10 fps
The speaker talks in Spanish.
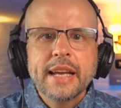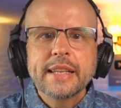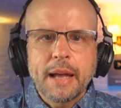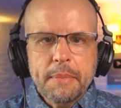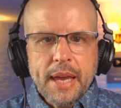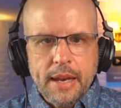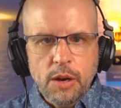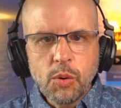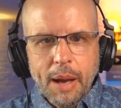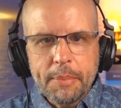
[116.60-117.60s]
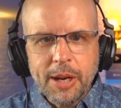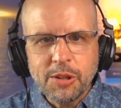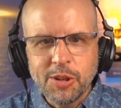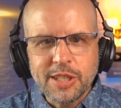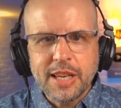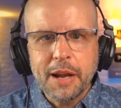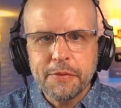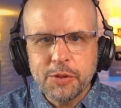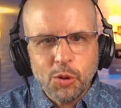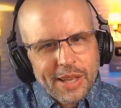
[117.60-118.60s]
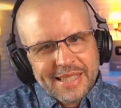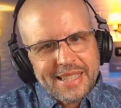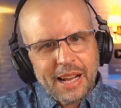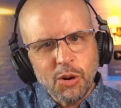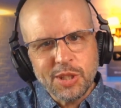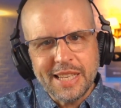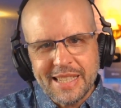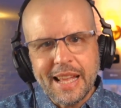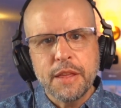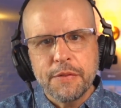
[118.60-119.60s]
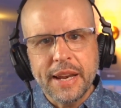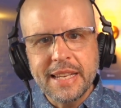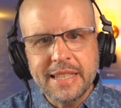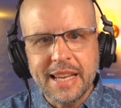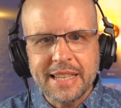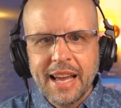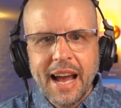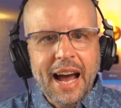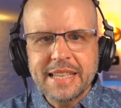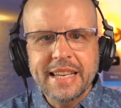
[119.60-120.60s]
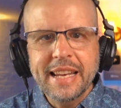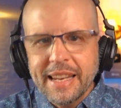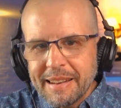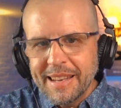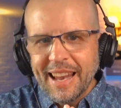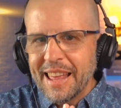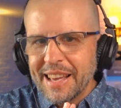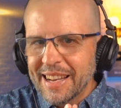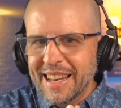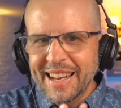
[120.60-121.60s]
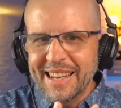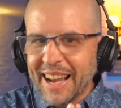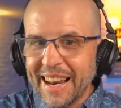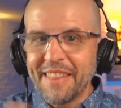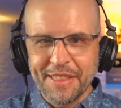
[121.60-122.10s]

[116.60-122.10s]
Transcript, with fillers: También en un campeonato de surf, todas estas cosas, estas diferencias hacen la, gran